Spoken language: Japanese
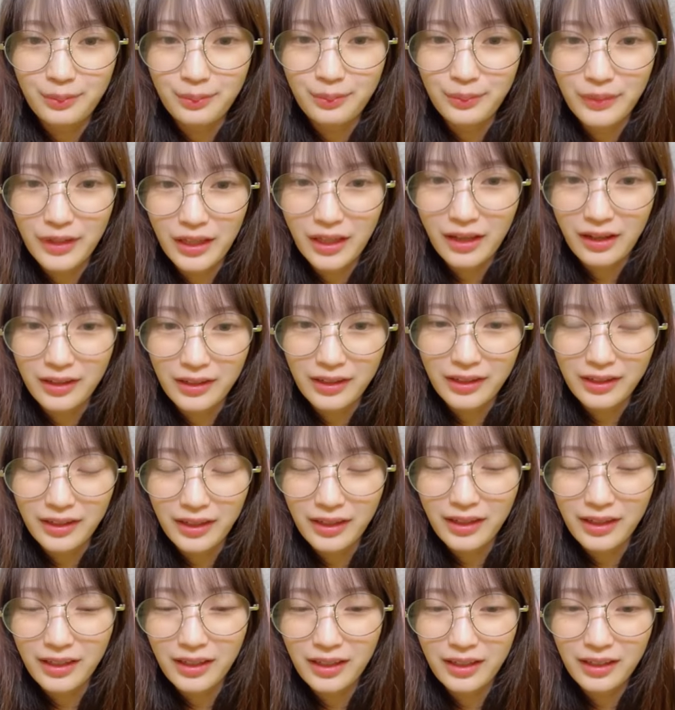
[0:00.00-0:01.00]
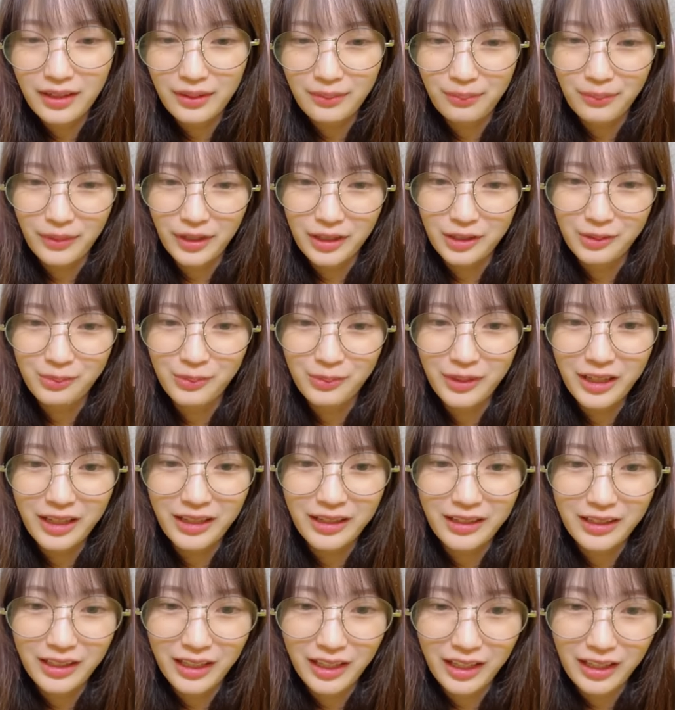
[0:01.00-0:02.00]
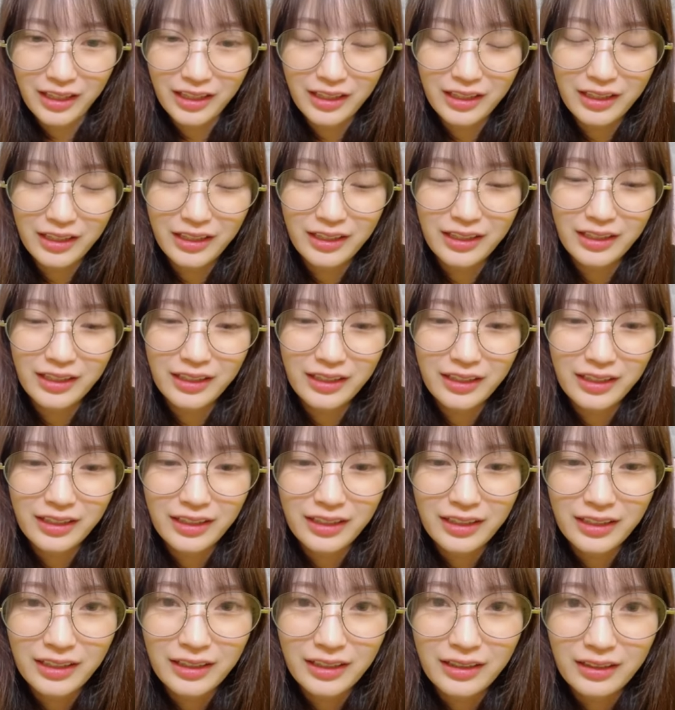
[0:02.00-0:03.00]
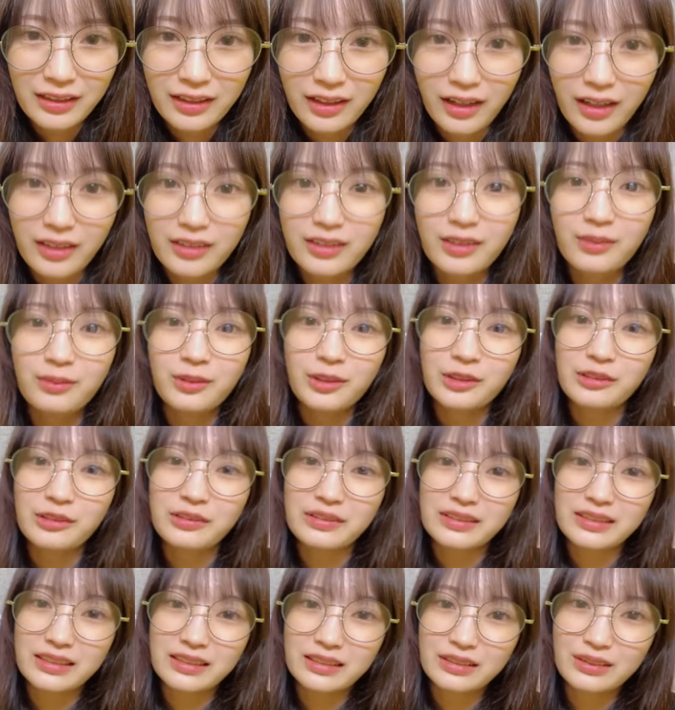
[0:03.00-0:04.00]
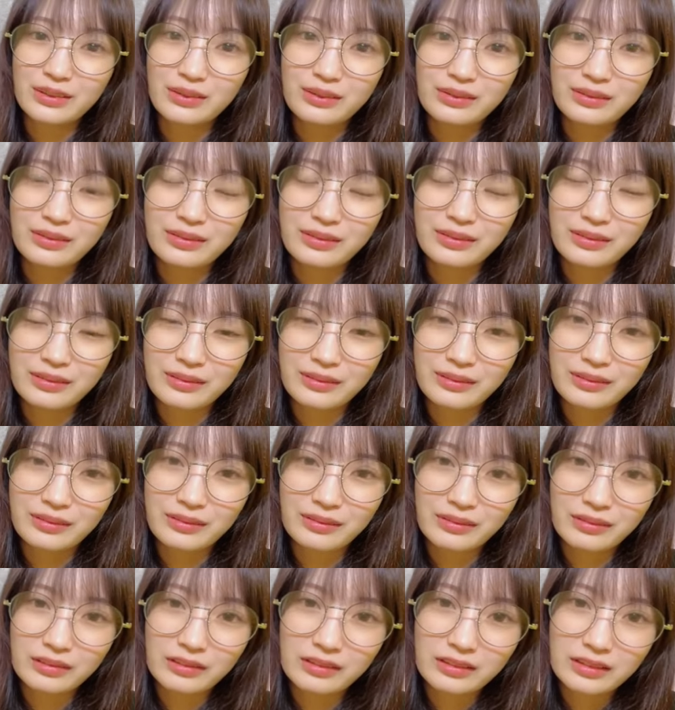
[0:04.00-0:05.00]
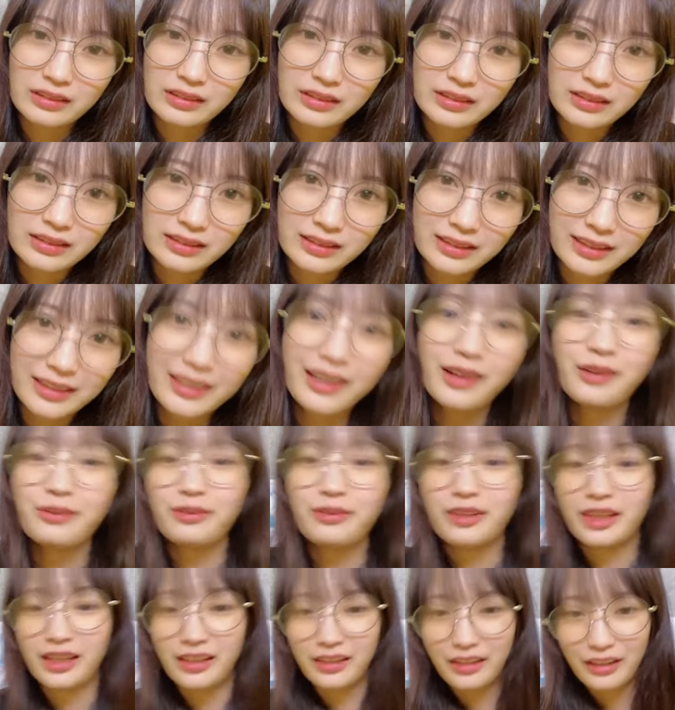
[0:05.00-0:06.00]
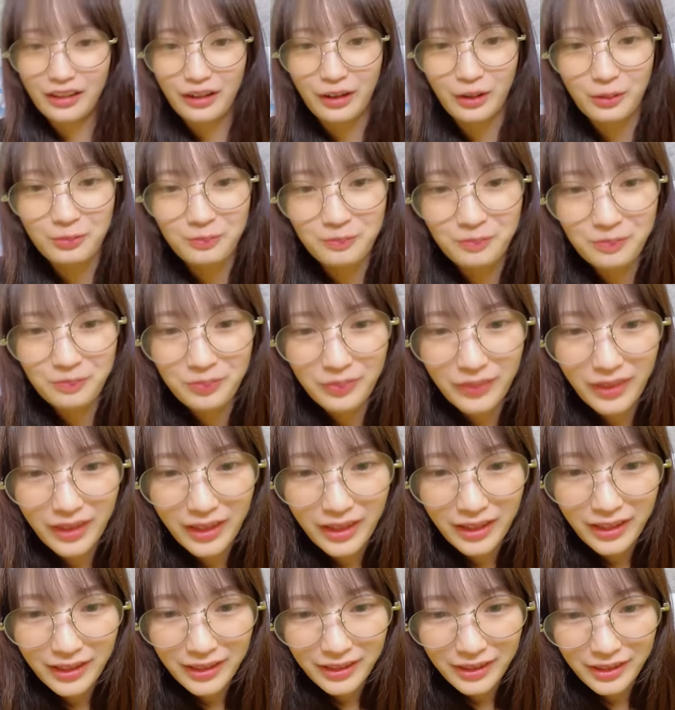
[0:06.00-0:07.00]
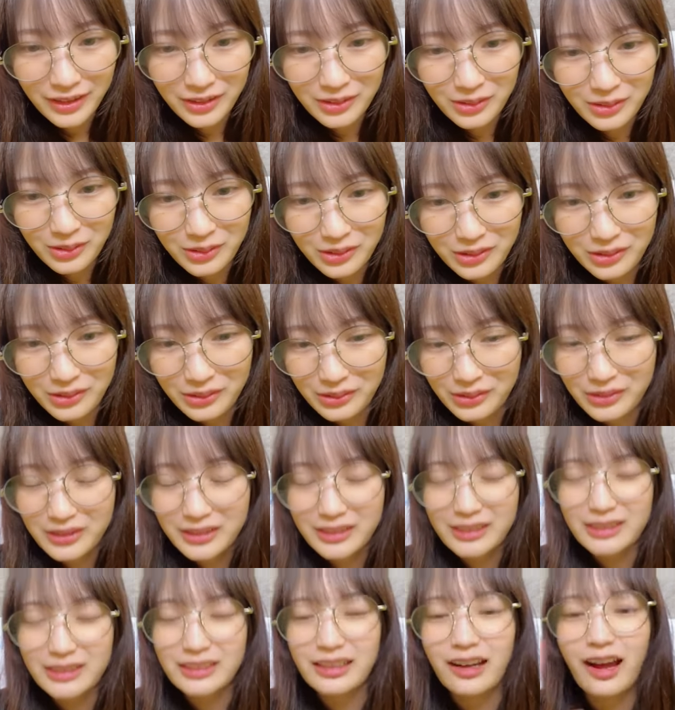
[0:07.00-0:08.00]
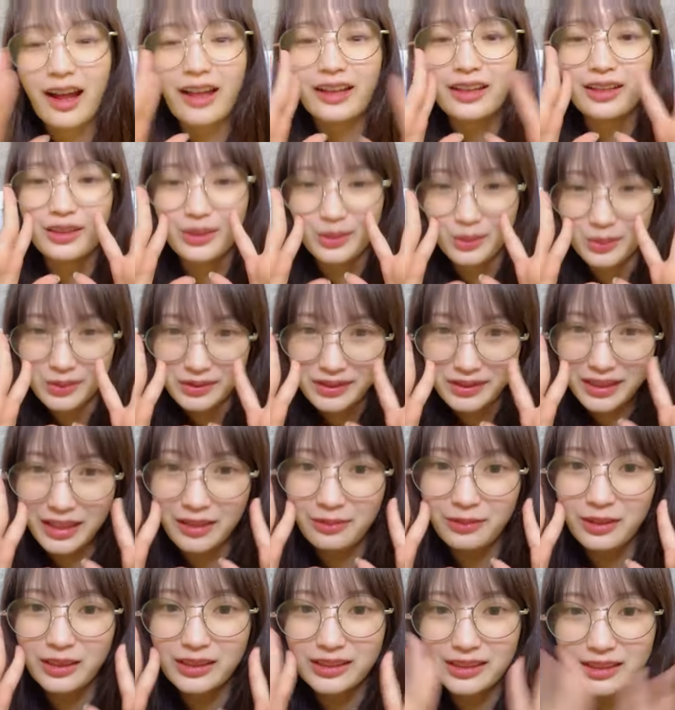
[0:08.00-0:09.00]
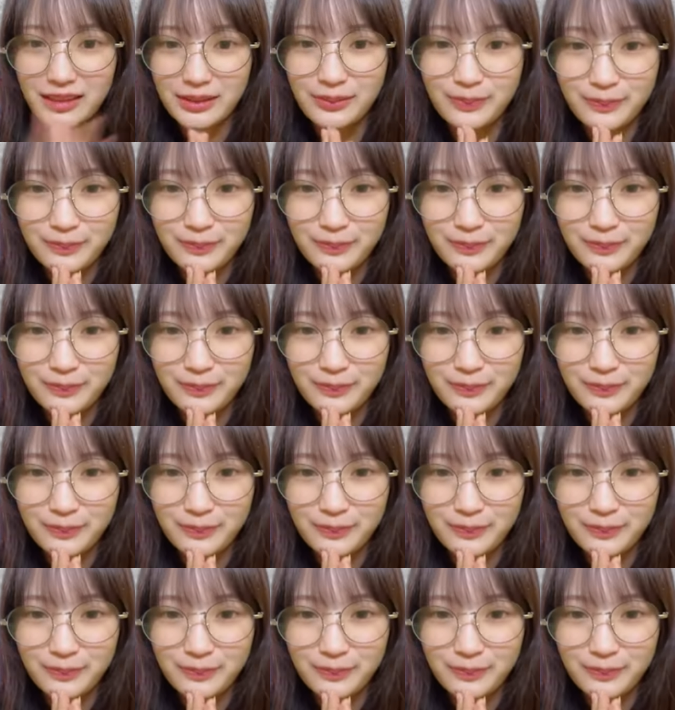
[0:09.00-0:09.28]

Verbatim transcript: メガネね丸メガネ頭良さそうには見えないかひろくん星ありがとうございます